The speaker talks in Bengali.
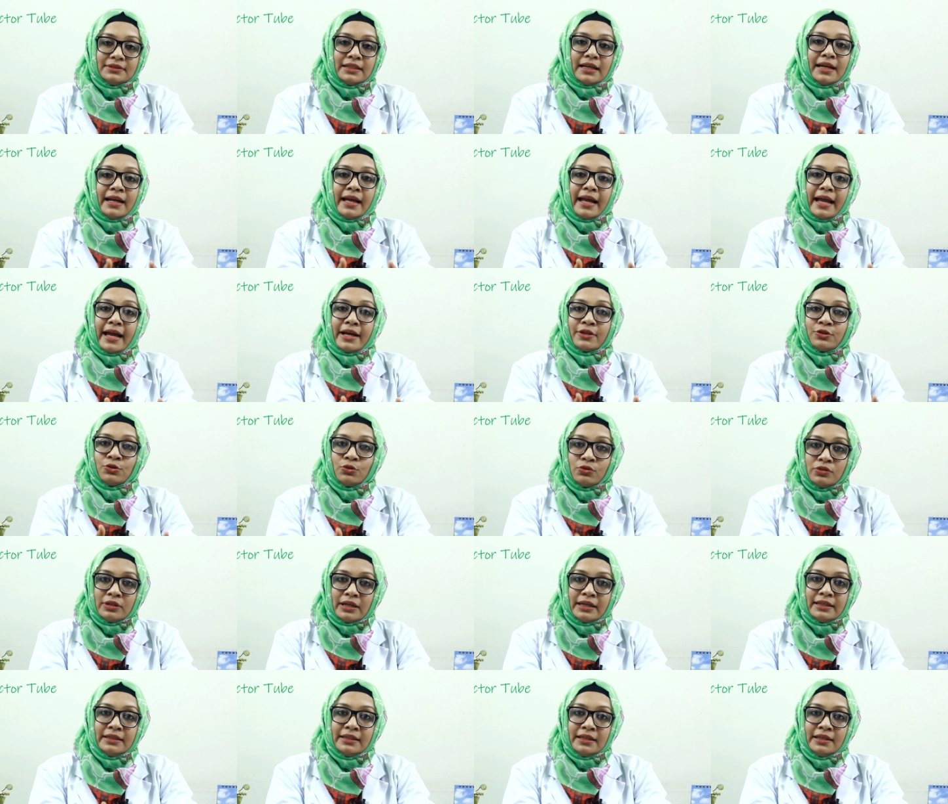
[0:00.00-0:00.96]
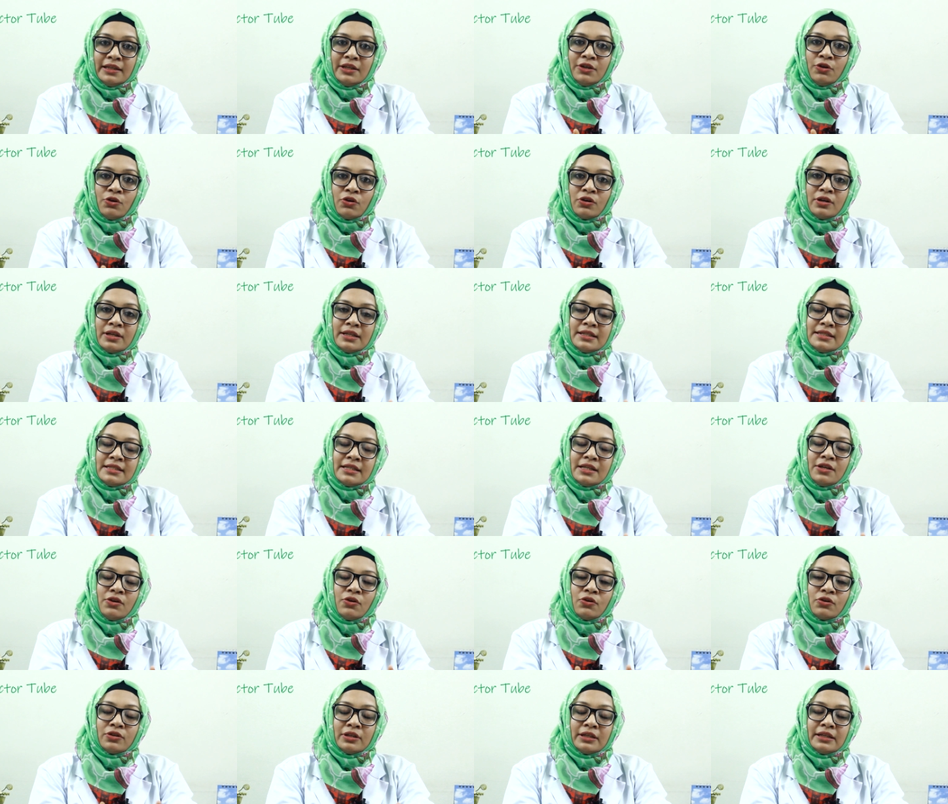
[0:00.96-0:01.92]
তারা এতটাই দেরি করে যে
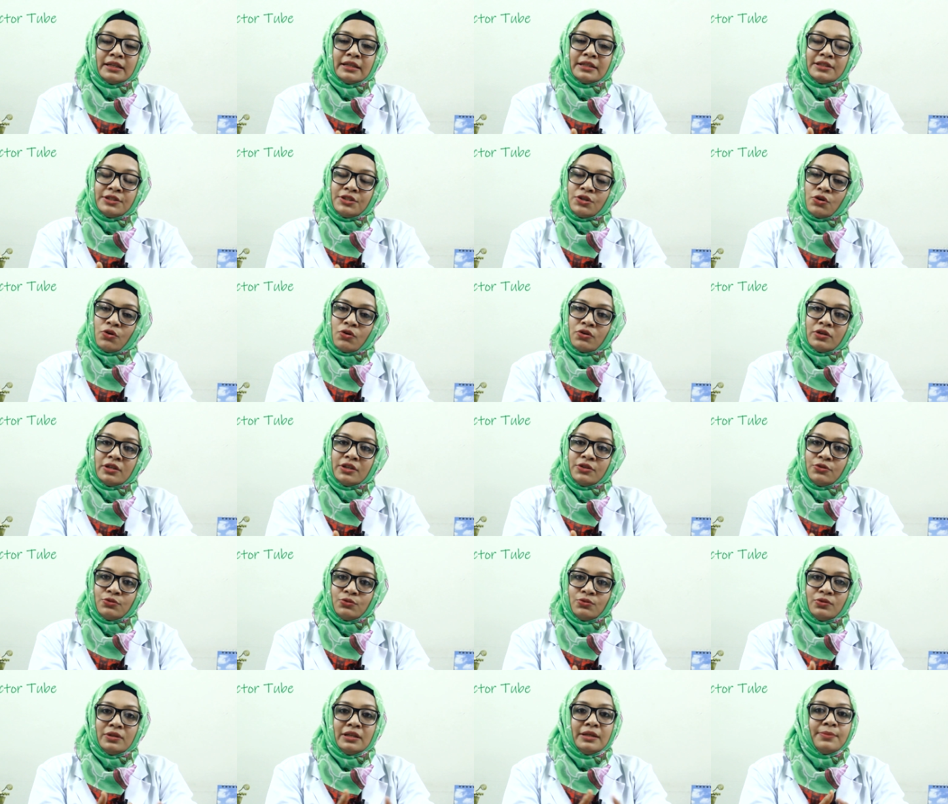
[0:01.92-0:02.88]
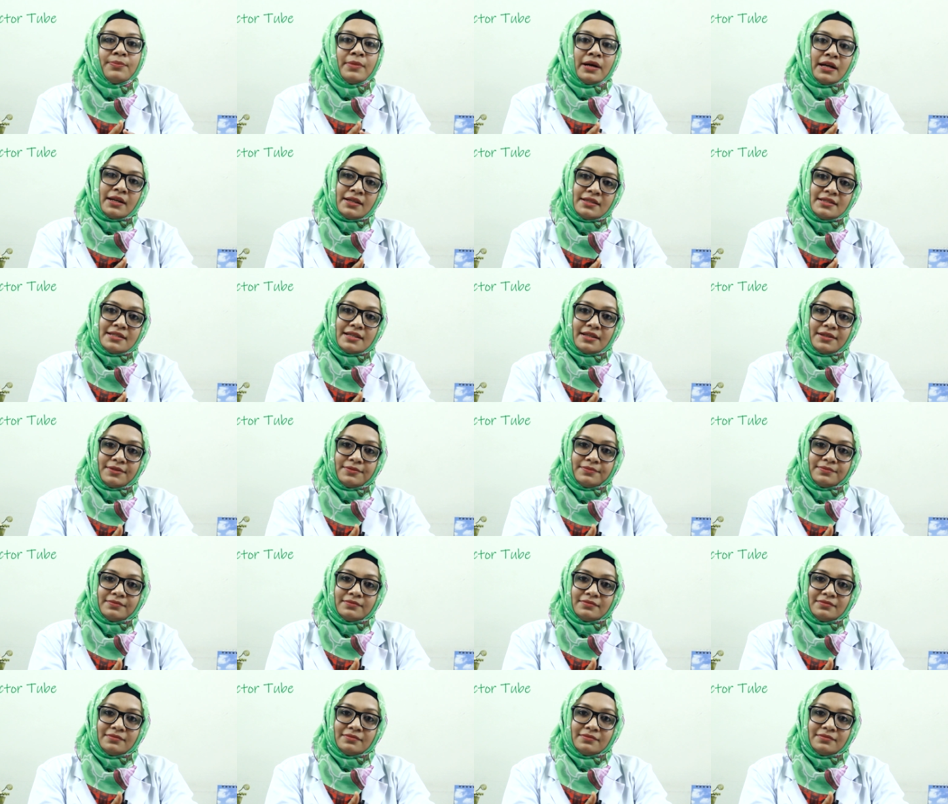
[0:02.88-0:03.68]
অনেক ক্ষেত্রে অনেক রুগী মারা যায়